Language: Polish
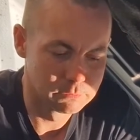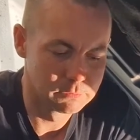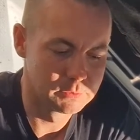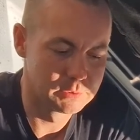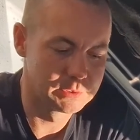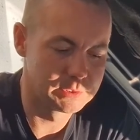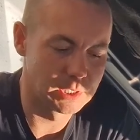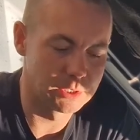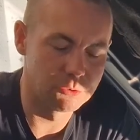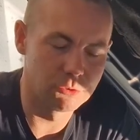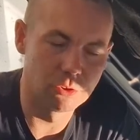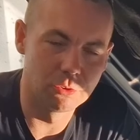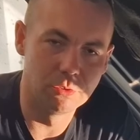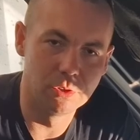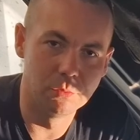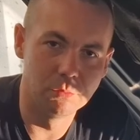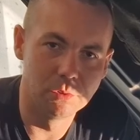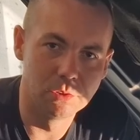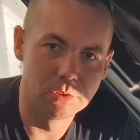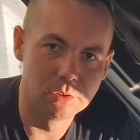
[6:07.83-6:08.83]

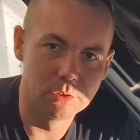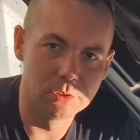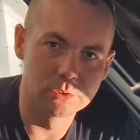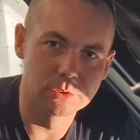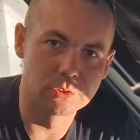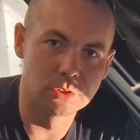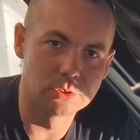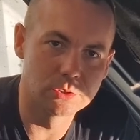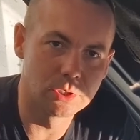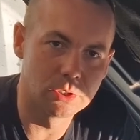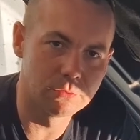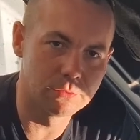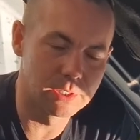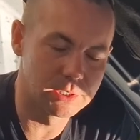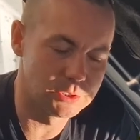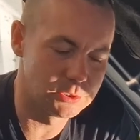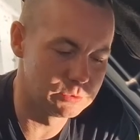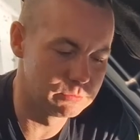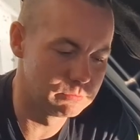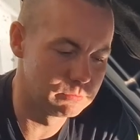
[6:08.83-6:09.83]
zacząłem go
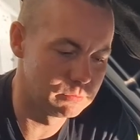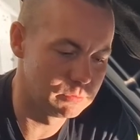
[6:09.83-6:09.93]
stosować